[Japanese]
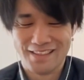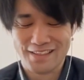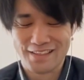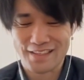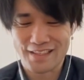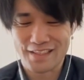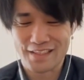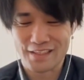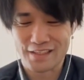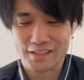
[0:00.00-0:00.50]

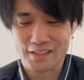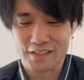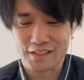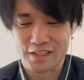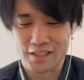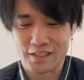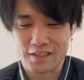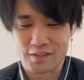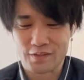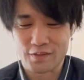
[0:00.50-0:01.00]
で
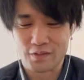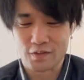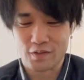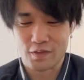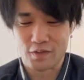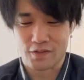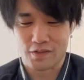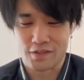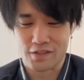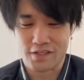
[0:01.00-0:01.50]
煉
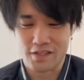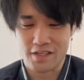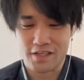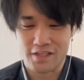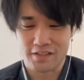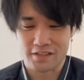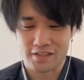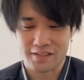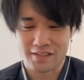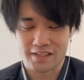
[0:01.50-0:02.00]
獄
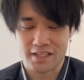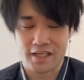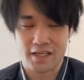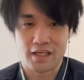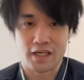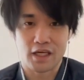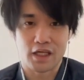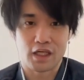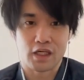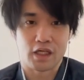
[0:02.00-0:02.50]
をして
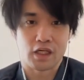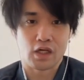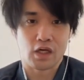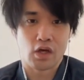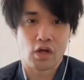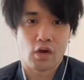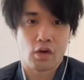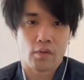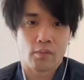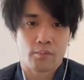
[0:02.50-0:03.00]
は
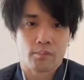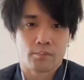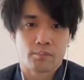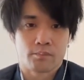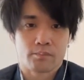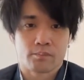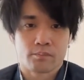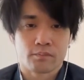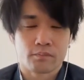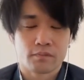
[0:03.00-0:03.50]

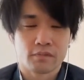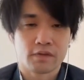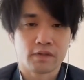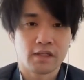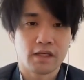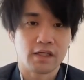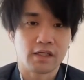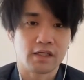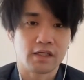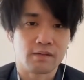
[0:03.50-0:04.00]
い
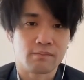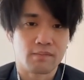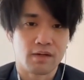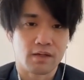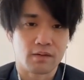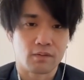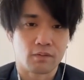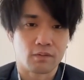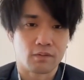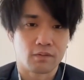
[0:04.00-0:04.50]
で今
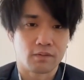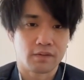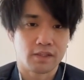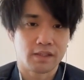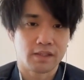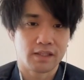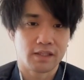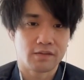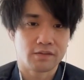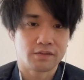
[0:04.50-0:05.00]
ここで
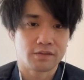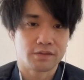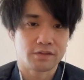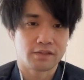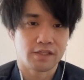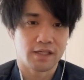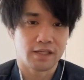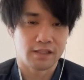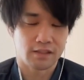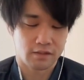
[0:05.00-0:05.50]
倒すん
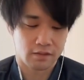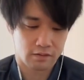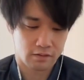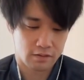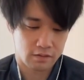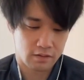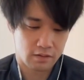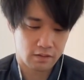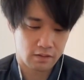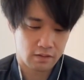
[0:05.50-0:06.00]
だ
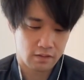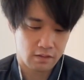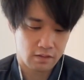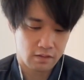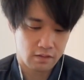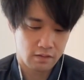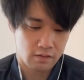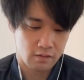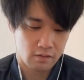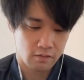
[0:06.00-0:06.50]

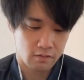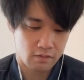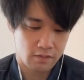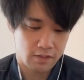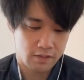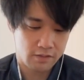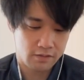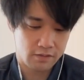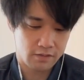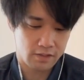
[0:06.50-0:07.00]

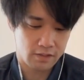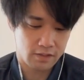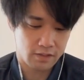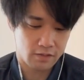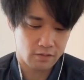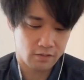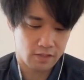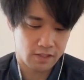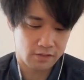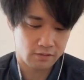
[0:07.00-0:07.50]
レッツやけ
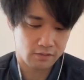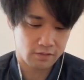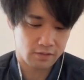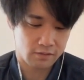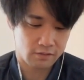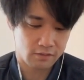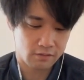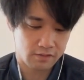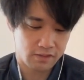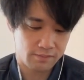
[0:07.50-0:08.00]
どあそっか
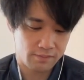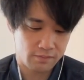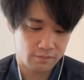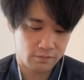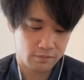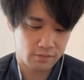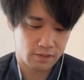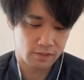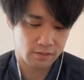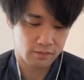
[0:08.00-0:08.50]
そのため
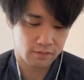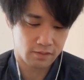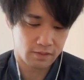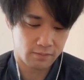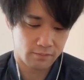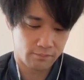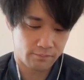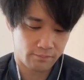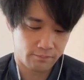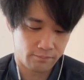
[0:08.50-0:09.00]
ルーレットか
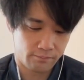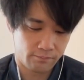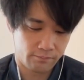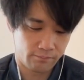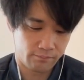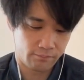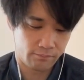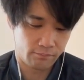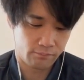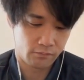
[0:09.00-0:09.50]

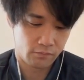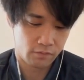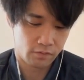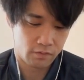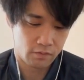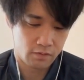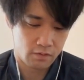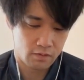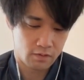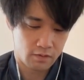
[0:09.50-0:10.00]

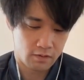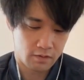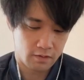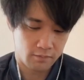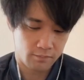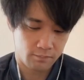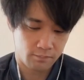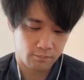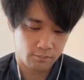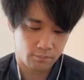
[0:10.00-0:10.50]
はいはい
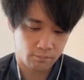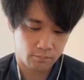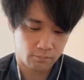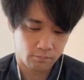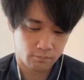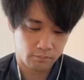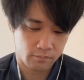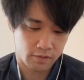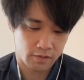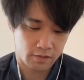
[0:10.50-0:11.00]
は
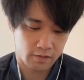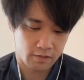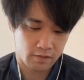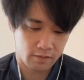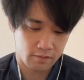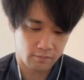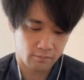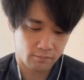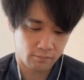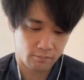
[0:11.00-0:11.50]
いはいはい